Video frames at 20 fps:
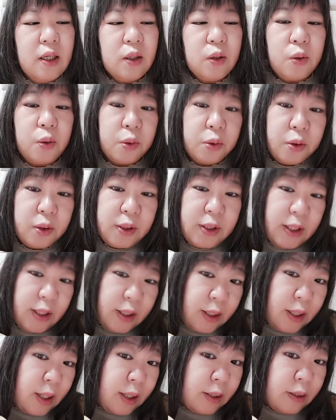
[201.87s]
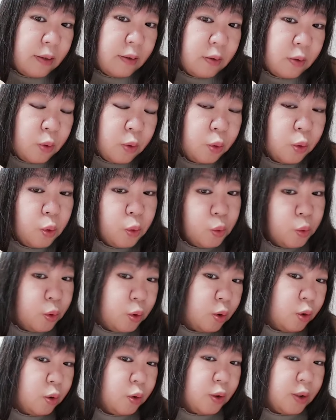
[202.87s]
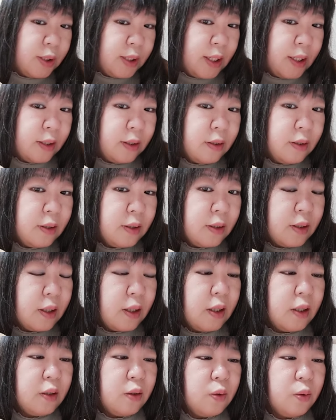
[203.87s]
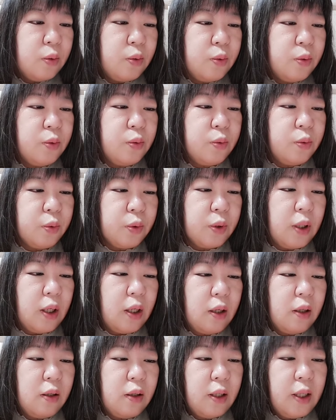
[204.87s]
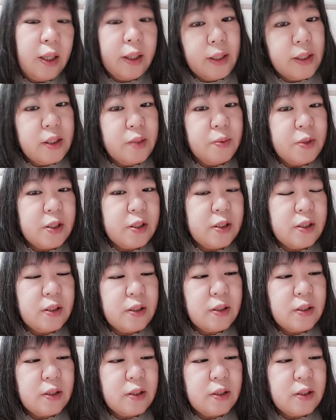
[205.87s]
この世界この宇宙全体のルールが変化します。